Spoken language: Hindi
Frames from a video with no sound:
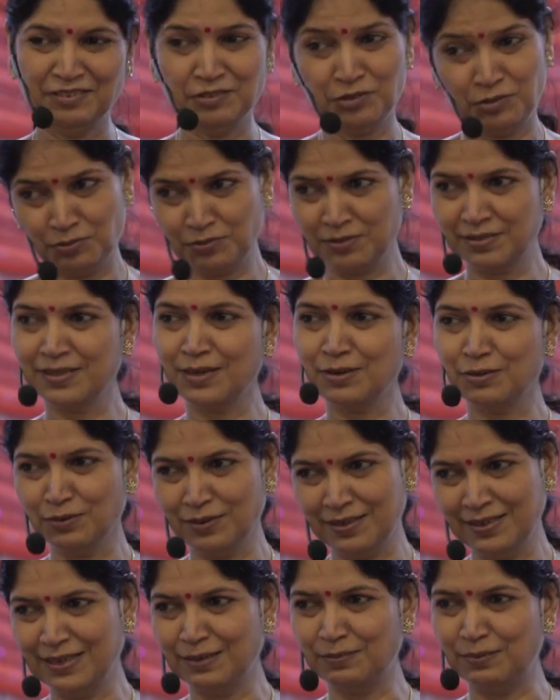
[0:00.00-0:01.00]
उत्सुकता
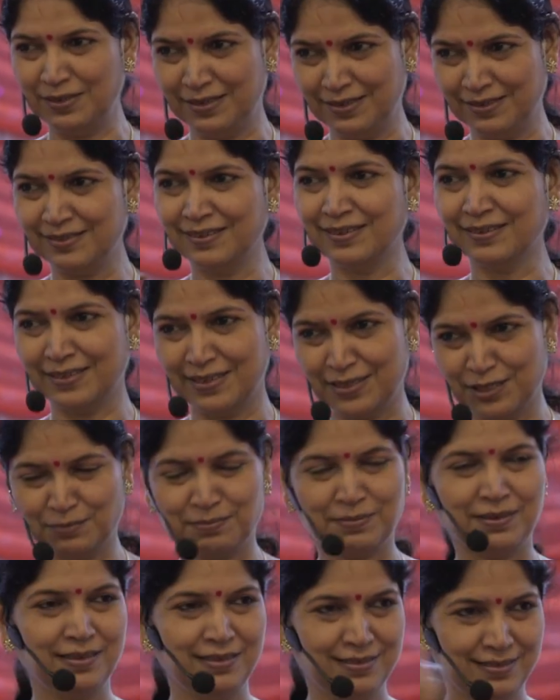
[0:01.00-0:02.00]
होगी ना भाई कितना कैश
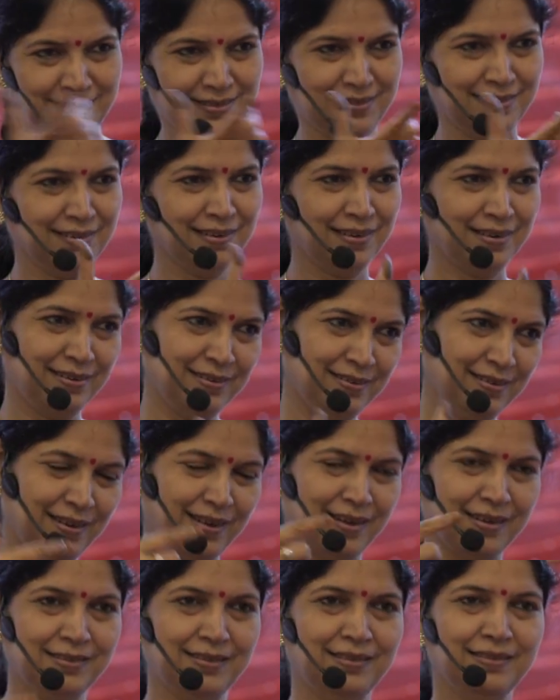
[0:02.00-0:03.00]
प्राइस आएगा
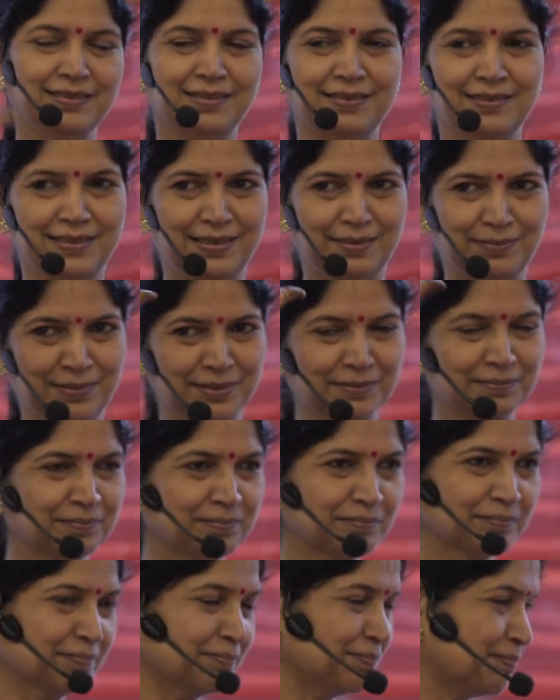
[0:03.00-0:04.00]
आधे घंटे
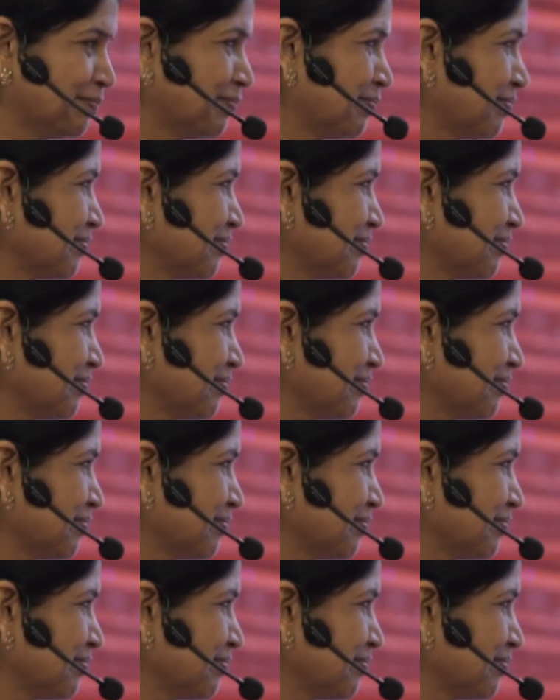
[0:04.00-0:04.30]
में